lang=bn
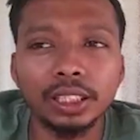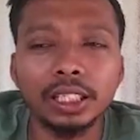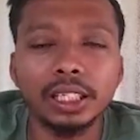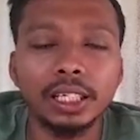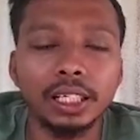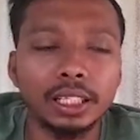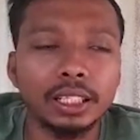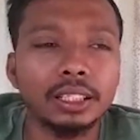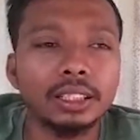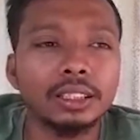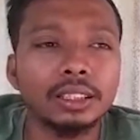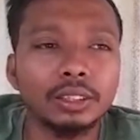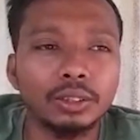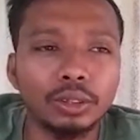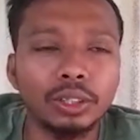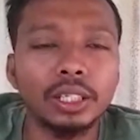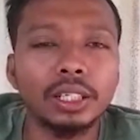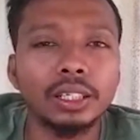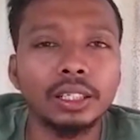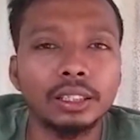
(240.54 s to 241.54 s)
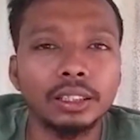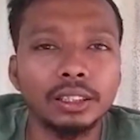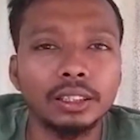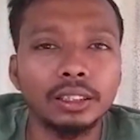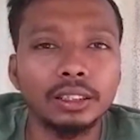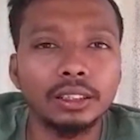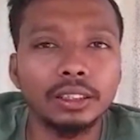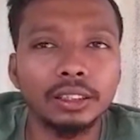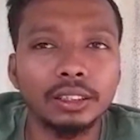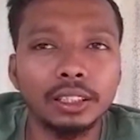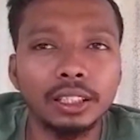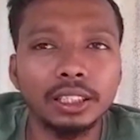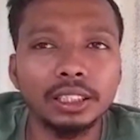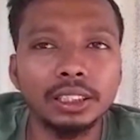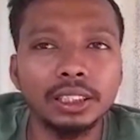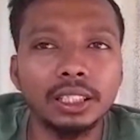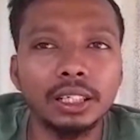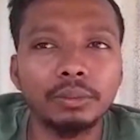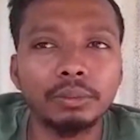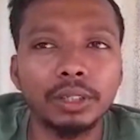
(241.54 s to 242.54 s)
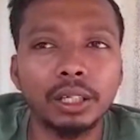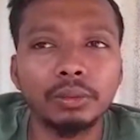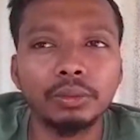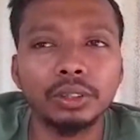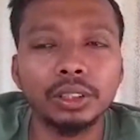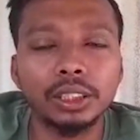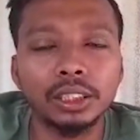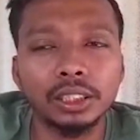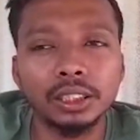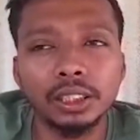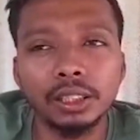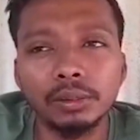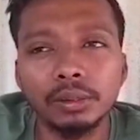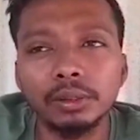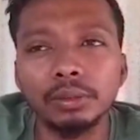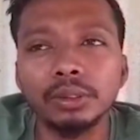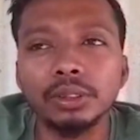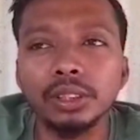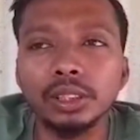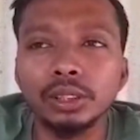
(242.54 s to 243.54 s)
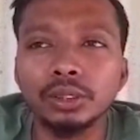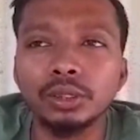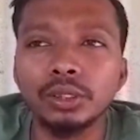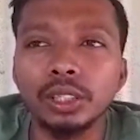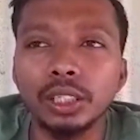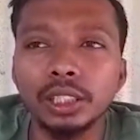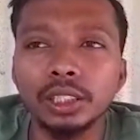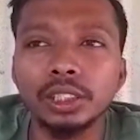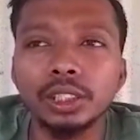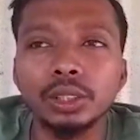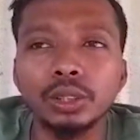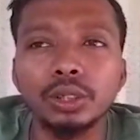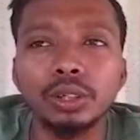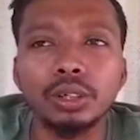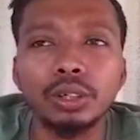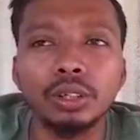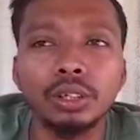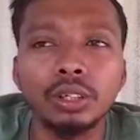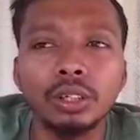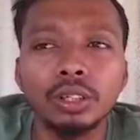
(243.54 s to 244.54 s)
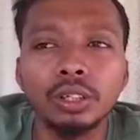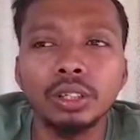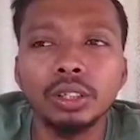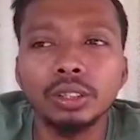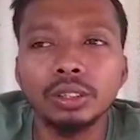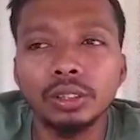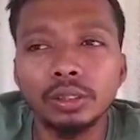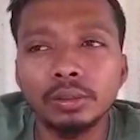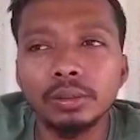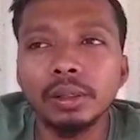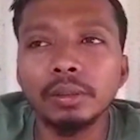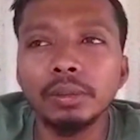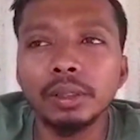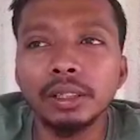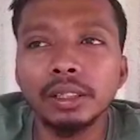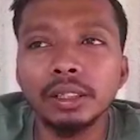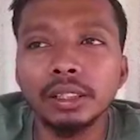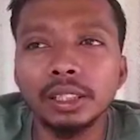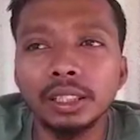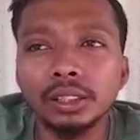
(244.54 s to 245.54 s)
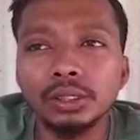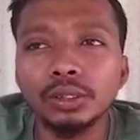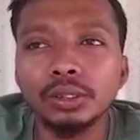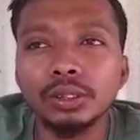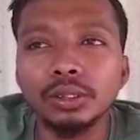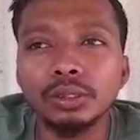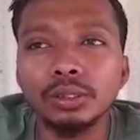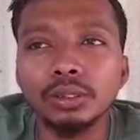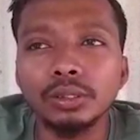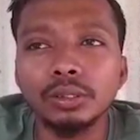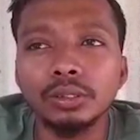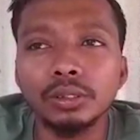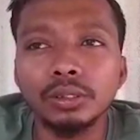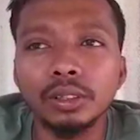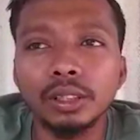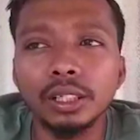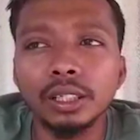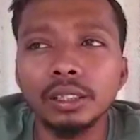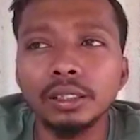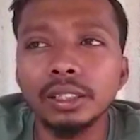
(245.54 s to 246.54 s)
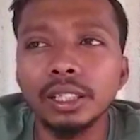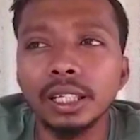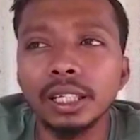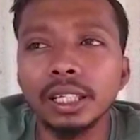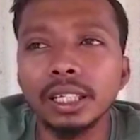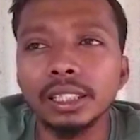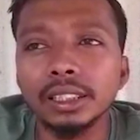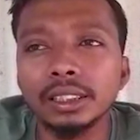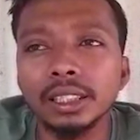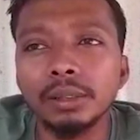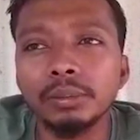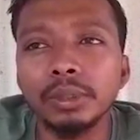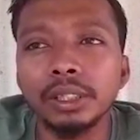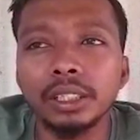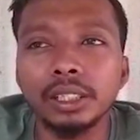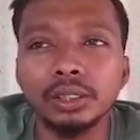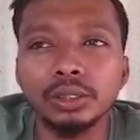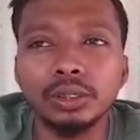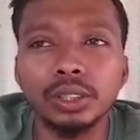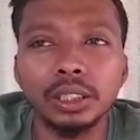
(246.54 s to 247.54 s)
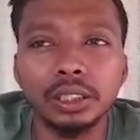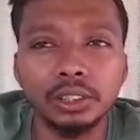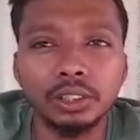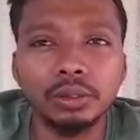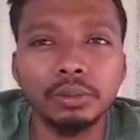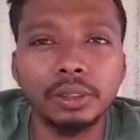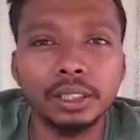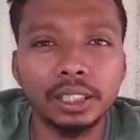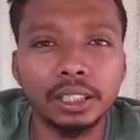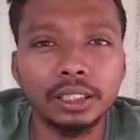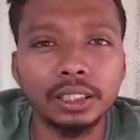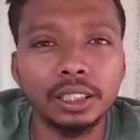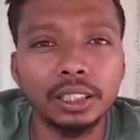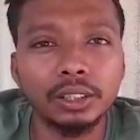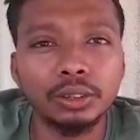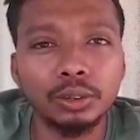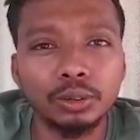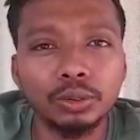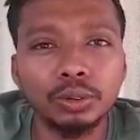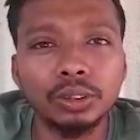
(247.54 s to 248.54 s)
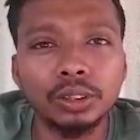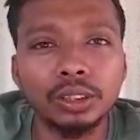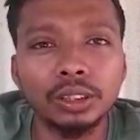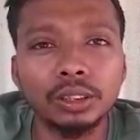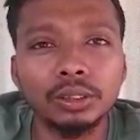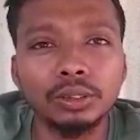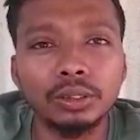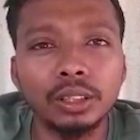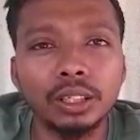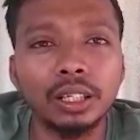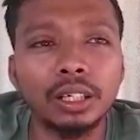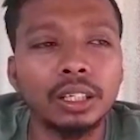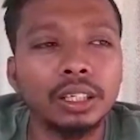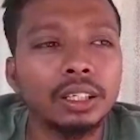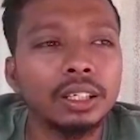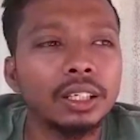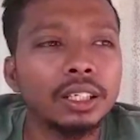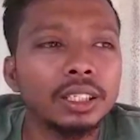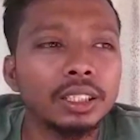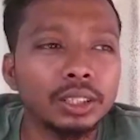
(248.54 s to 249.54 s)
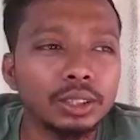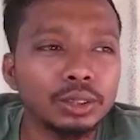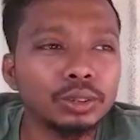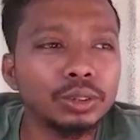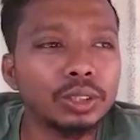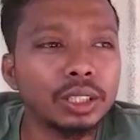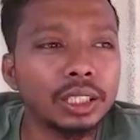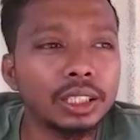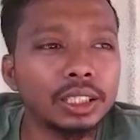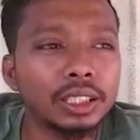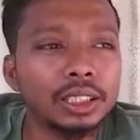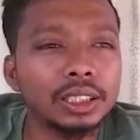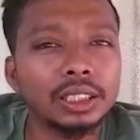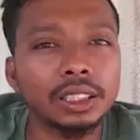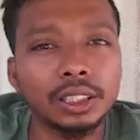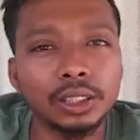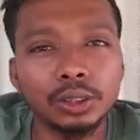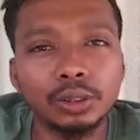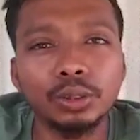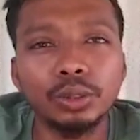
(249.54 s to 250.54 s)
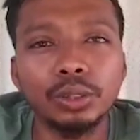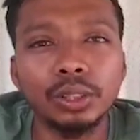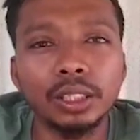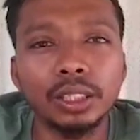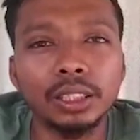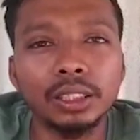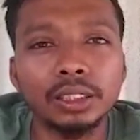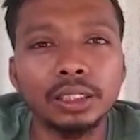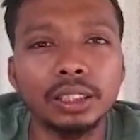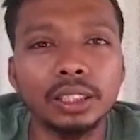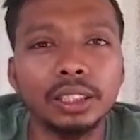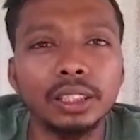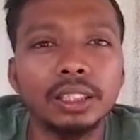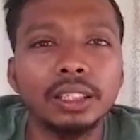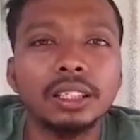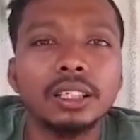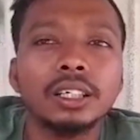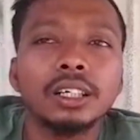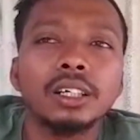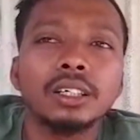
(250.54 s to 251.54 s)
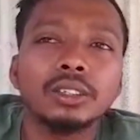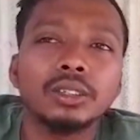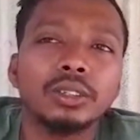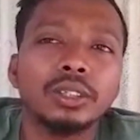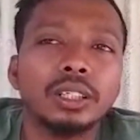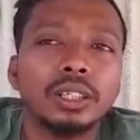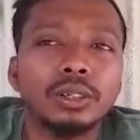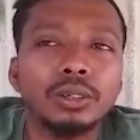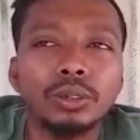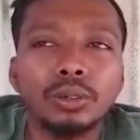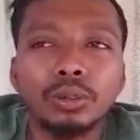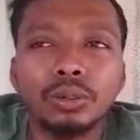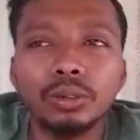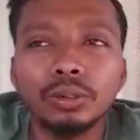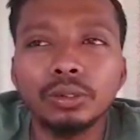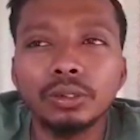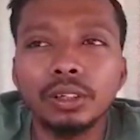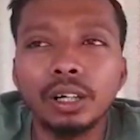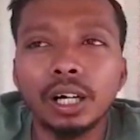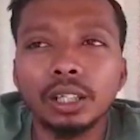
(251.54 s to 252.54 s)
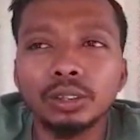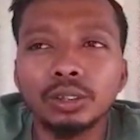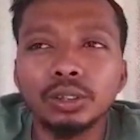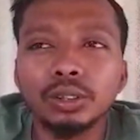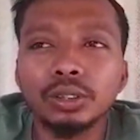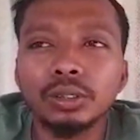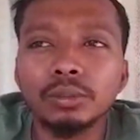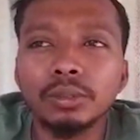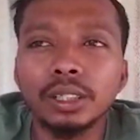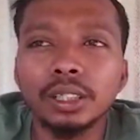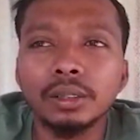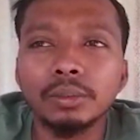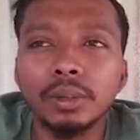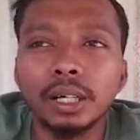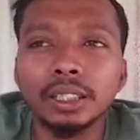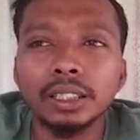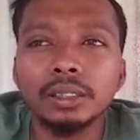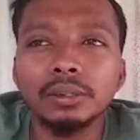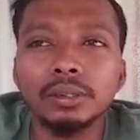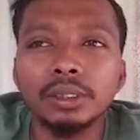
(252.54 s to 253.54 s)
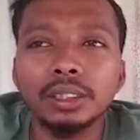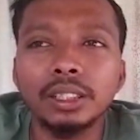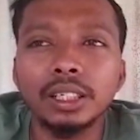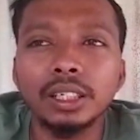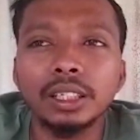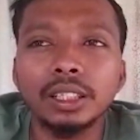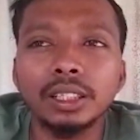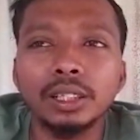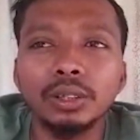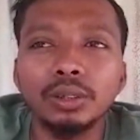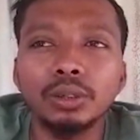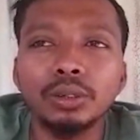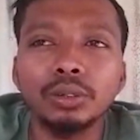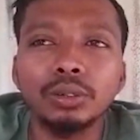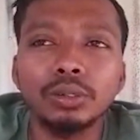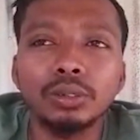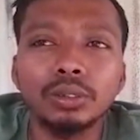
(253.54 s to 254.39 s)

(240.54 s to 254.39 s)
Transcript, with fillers: থেকে ঋণ করে কিনছিলাম তারপর চিকিৎসা বাবদ কিছু ঋণ ছিল তো এভাবে কিছু ঋণ দেখা গেছে আমি কিছু এনজিও ব্যাংকের থেকে তুলছি তুলা কিছু ঋণ দিছি কিছু রয়ে গেছে তো কেউ আত্মসম্মানে বাধা বিধায় কেউ